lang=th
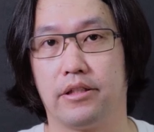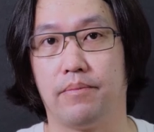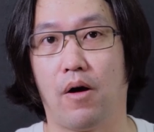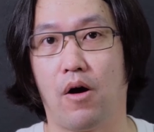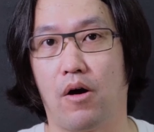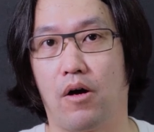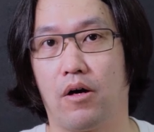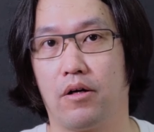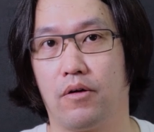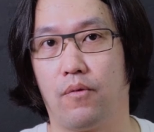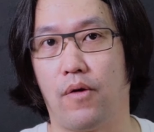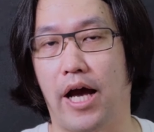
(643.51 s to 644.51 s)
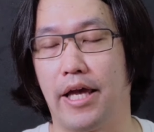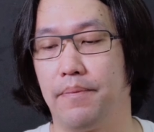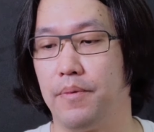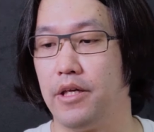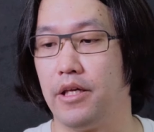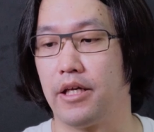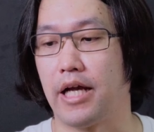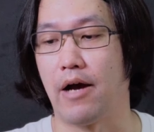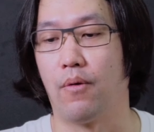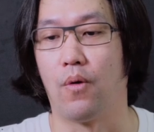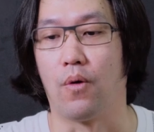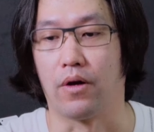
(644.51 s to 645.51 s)
ซิมอไว้ พี เก้า
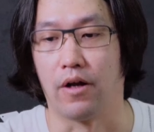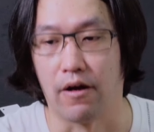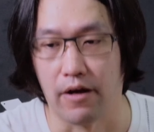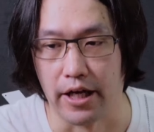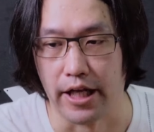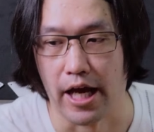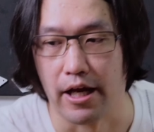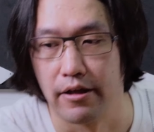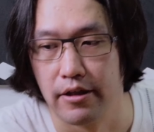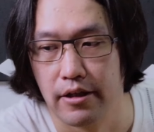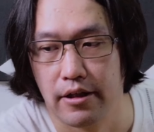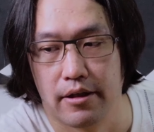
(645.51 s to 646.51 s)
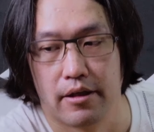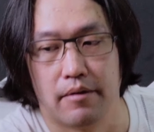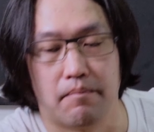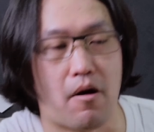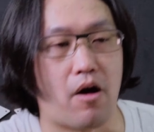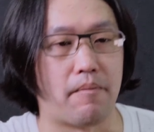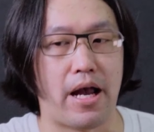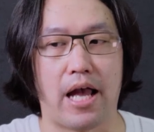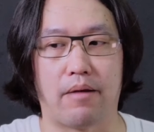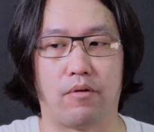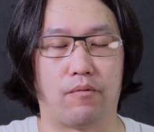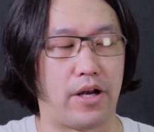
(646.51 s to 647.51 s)
สิบหก นะอันเนี้ยเหมาะมาก
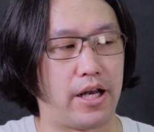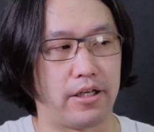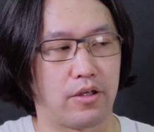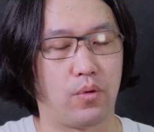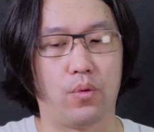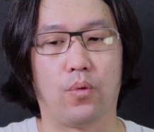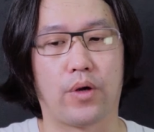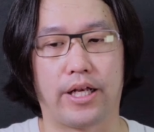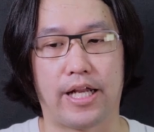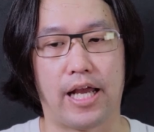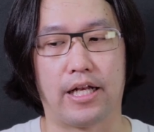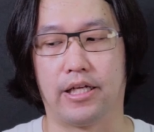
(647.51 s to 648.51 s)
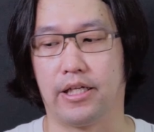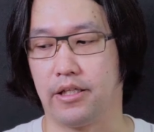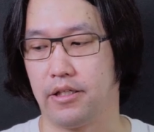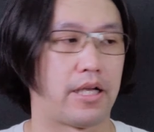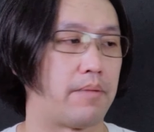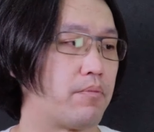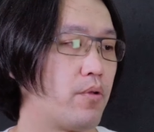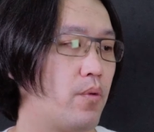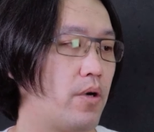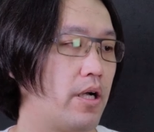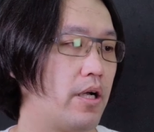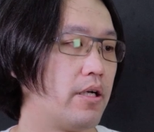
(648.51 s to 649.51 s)
ผมว่าคู่กันได้เลยกับตั
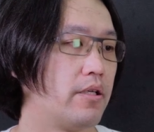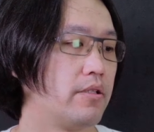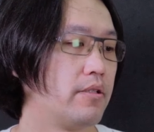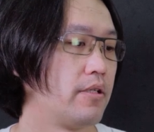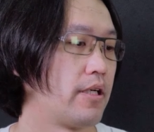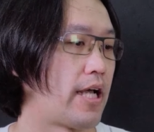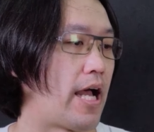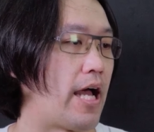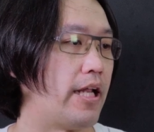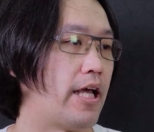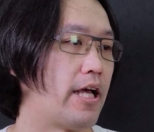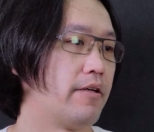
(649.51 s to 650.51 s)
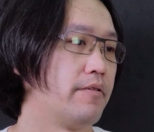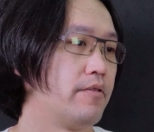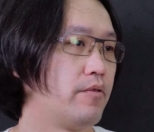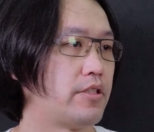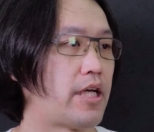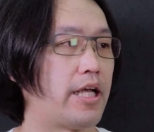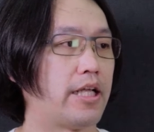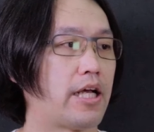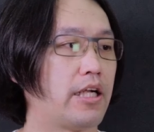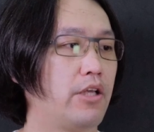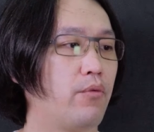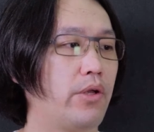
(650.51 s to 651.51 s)
วขาเนี้ยใช้ทั้
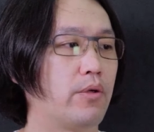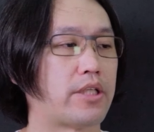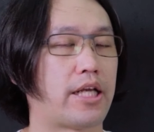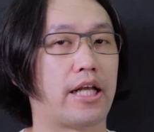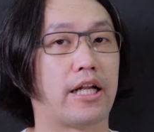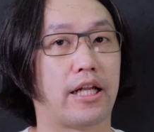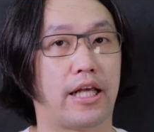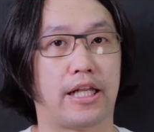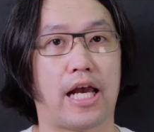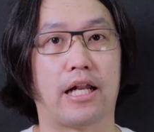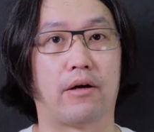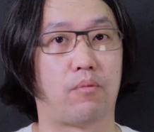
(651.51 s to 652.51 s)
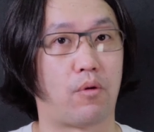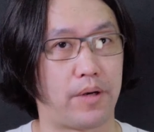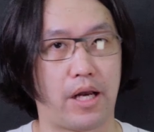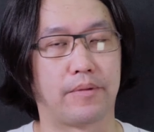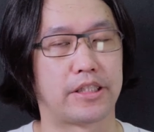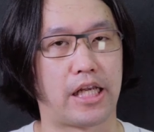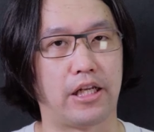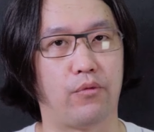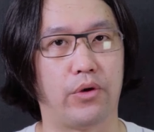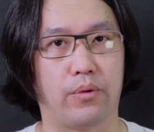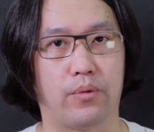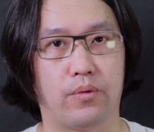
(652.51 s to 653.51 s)
งรีวิวใช้ทั้งอะไรได้เราผมเอาไปใช้รี
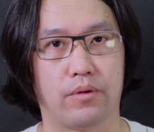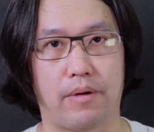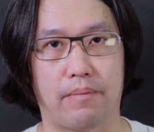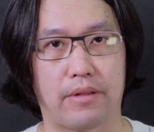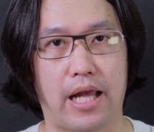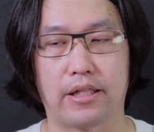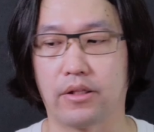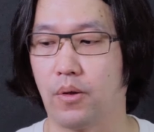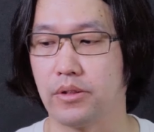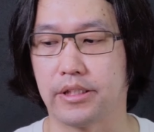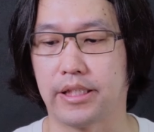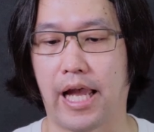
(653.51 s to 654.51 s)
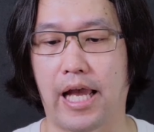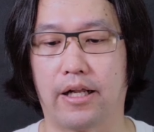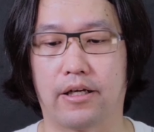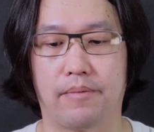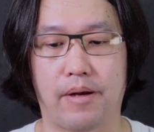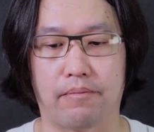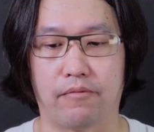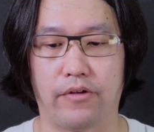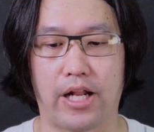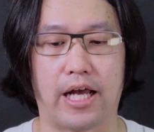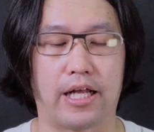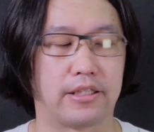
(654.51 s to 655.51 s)
วิวแบบตั้งโต๊ะสแตนแล้วก็แบบเว
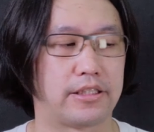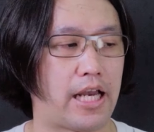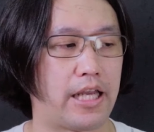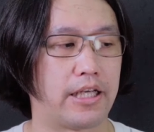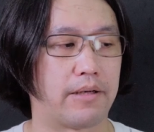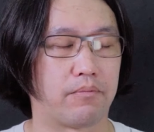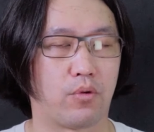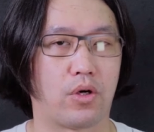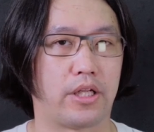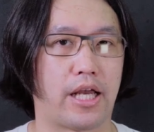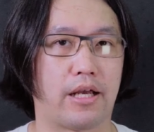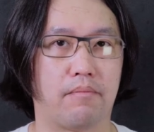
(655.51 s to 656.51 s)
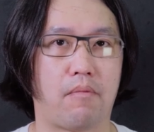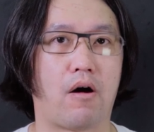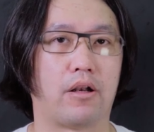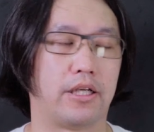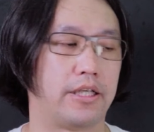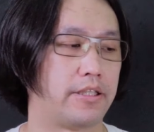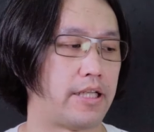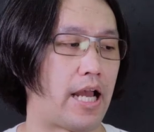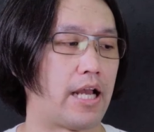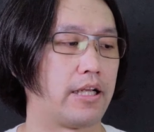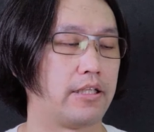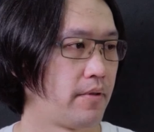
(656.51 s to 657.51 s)
ลาใช้กับตัวเนี้ยเหมาะเลย
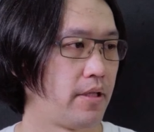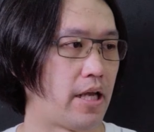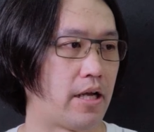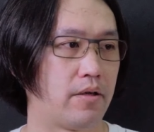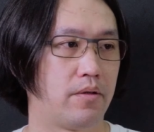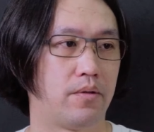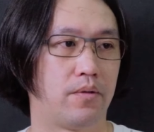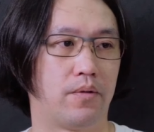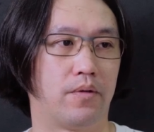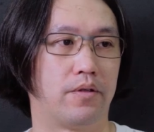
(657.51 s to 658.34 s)
นะเนี่ยโอ้โห